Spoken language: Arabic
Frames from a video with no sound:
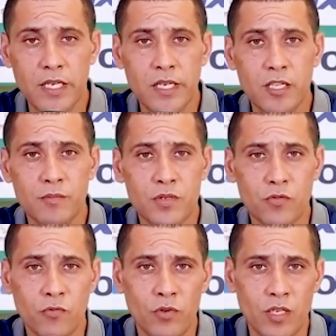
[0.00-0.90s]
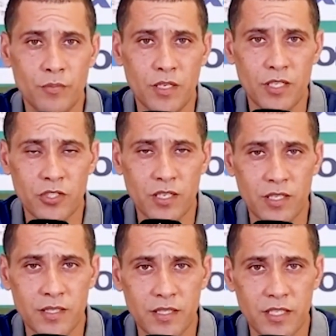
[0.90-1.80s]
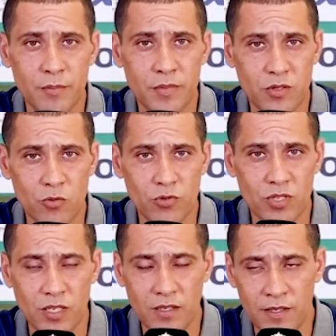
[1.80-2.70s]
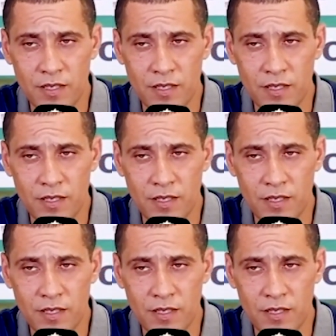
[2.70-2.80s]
لا مسؤولة من الأشخاص المدسوسة